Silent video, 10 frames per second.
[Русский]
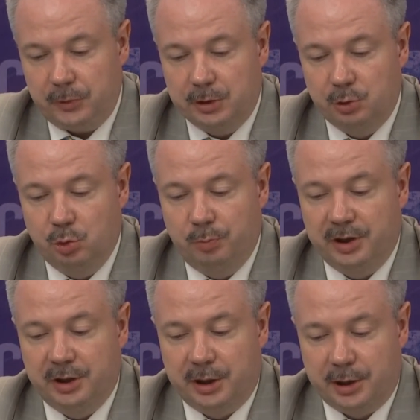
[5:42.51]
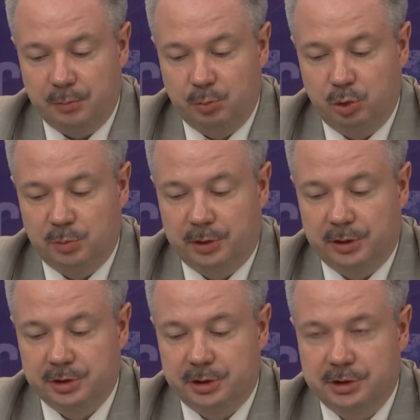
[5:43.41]
Но пока будет
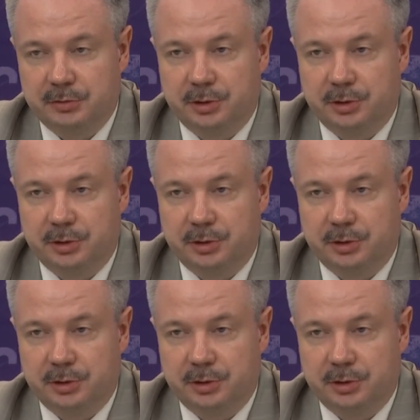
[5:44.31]
продолжаться